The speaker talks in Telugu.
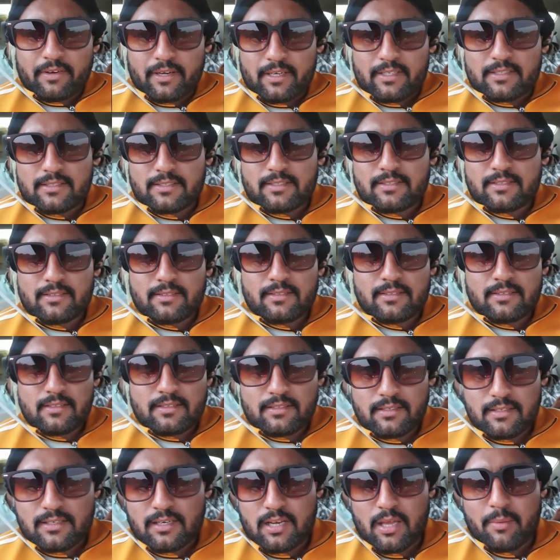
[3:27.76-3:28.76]
ఫ్రెండ్స్
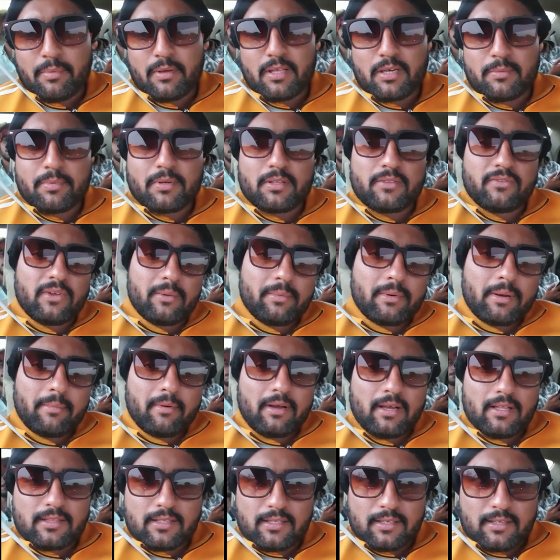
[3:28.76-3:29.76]
నా పేరు ప్రదీప్
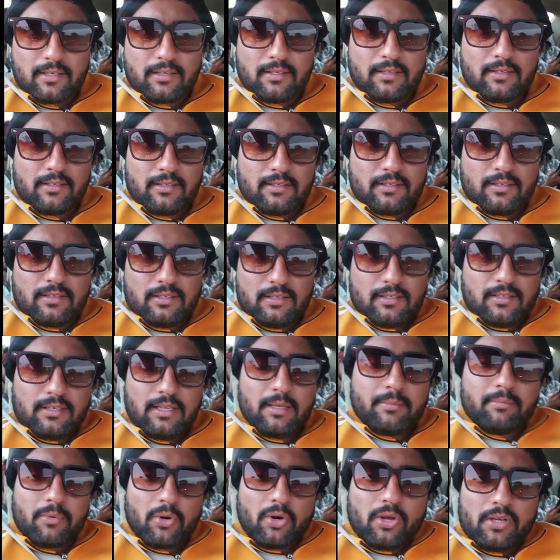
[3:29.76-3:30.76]
కుమార్
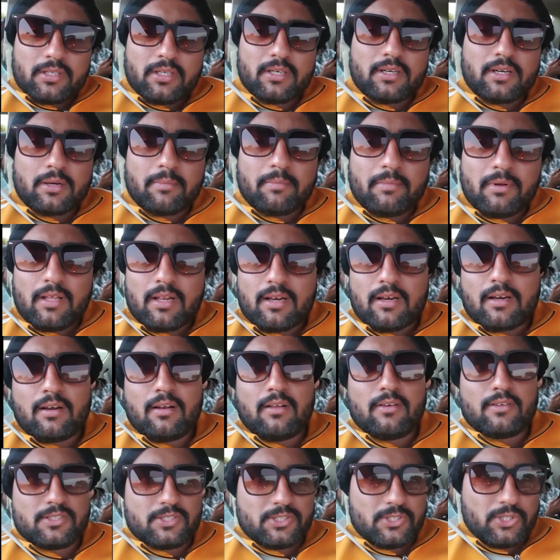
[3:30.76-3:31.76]
ప్రాజెక్ట్ ట్రిపుల్
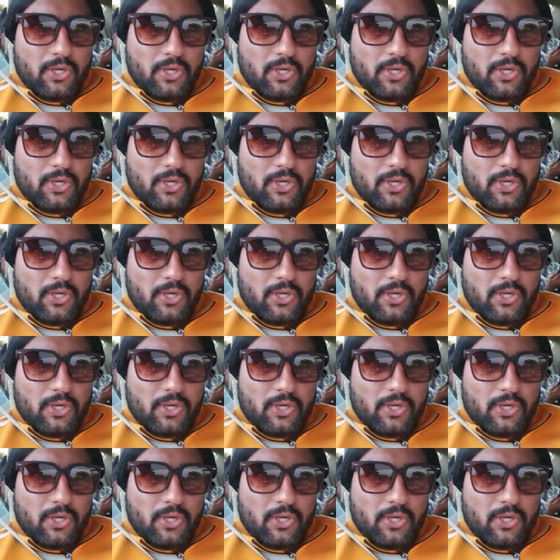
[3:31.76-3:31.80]
ఆర్